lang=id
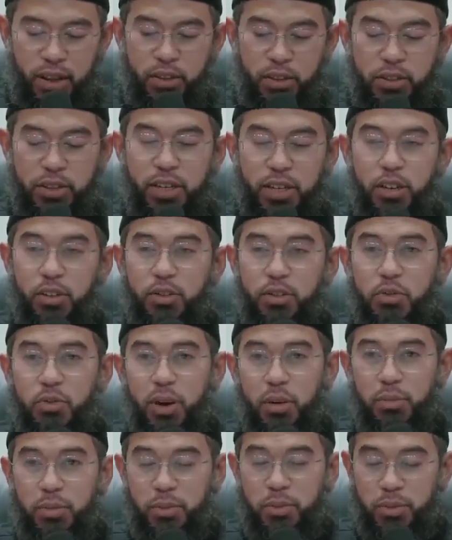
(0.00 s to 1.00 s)
atau calon
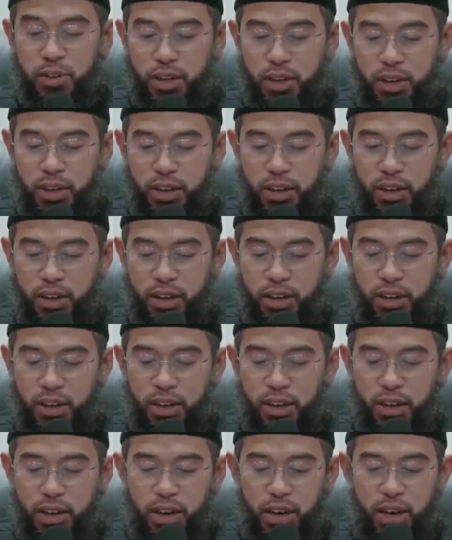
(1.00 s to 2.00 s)
suami mungkin ini ya,
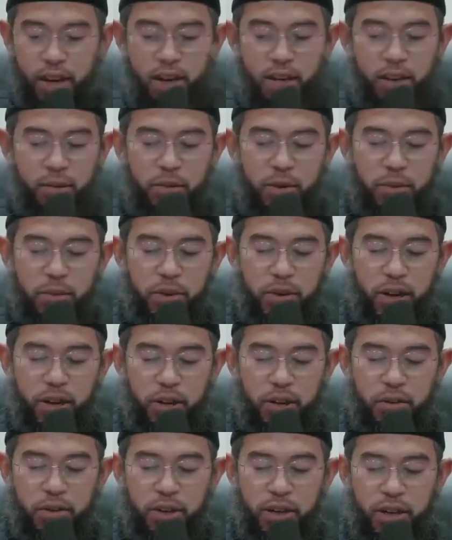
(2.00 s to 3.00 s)
akan
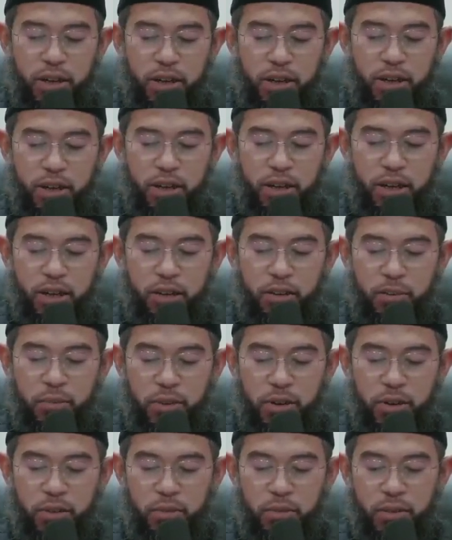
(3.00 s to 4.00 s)
berpengaruh ke
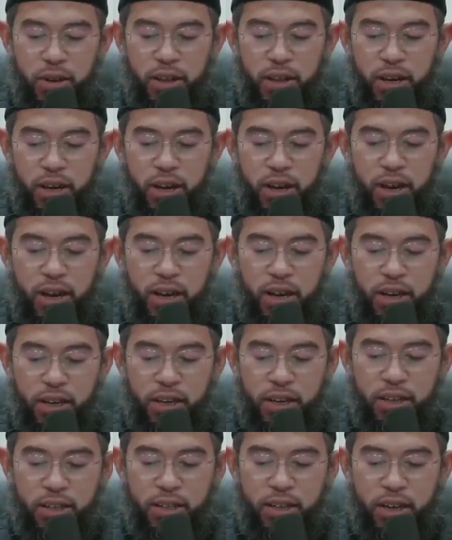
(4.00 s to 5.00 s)
kehidupan rumah tangga
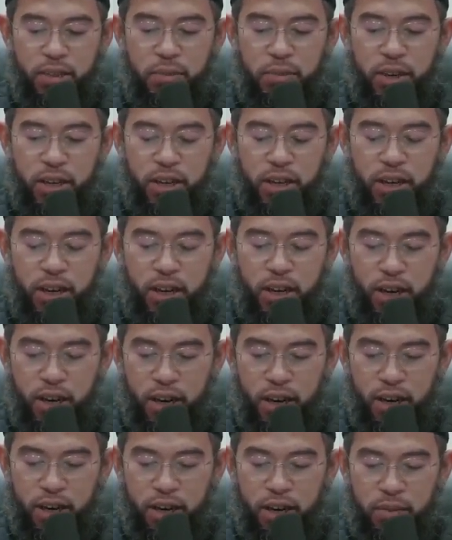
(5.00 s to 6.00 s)
anaknya saat menikah
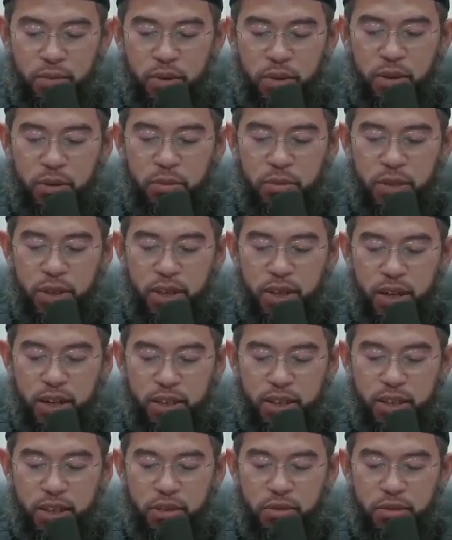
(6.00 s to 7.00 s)
kelak? Mohon
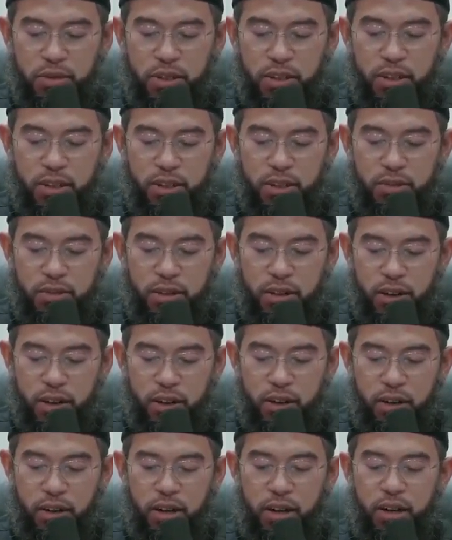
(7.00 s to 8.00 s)
penjelasannya Ustadz ya
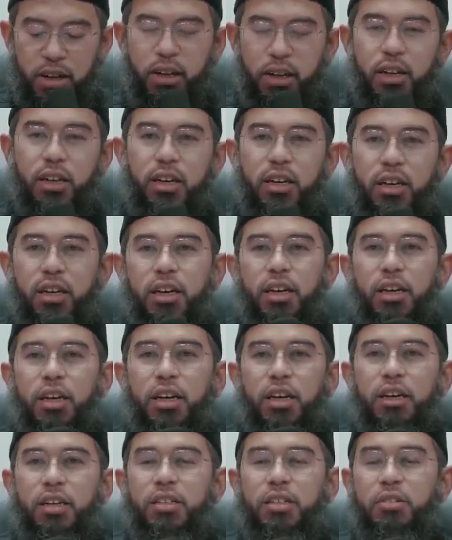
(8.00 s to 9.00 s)
khairan.
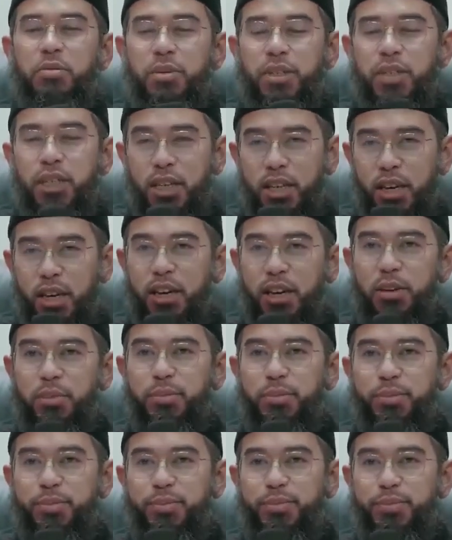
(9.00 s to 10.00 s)
Jawabannya ya,
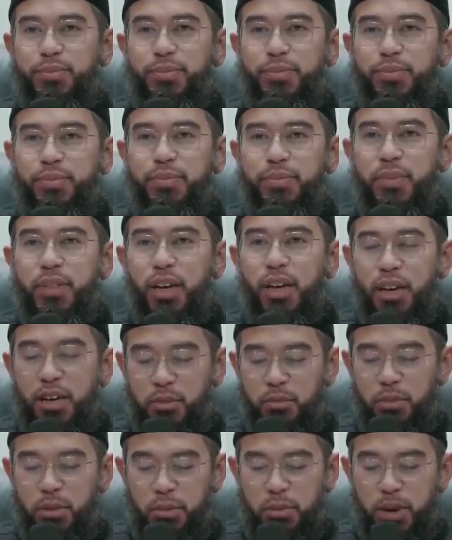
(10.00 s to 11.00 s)

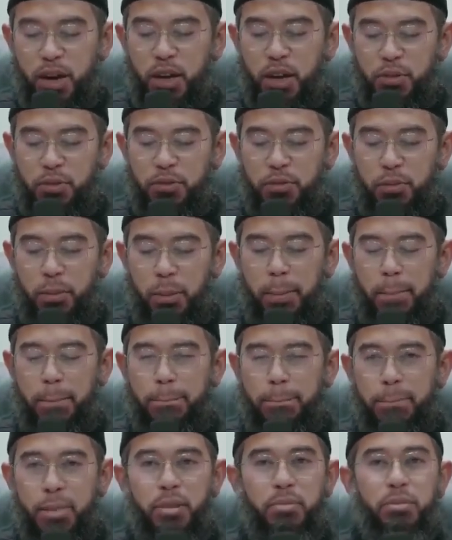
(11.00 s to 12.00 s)
akan berpengaruh
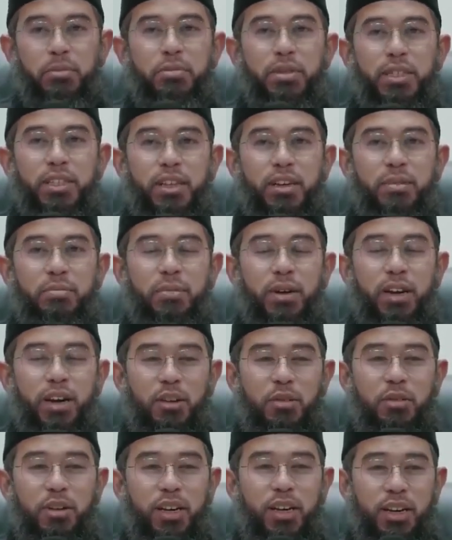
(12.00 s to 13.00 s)
tapi bisa
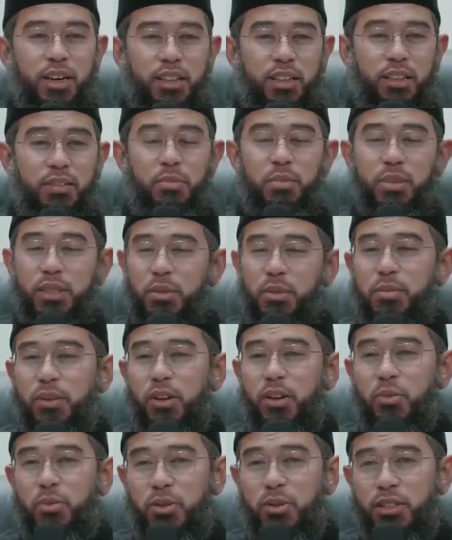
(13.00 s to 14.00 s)
pengaruh negatif bisa
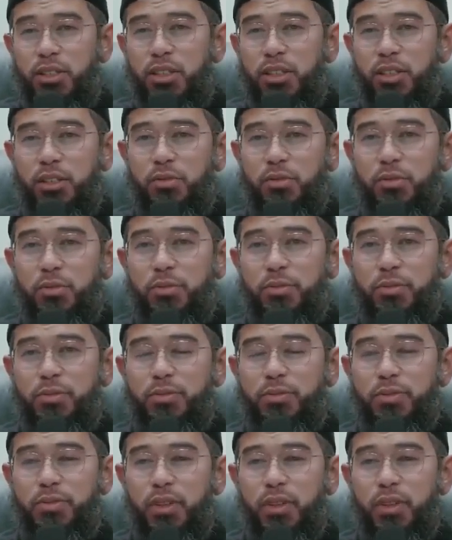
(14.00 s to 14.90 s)
pengaruh positif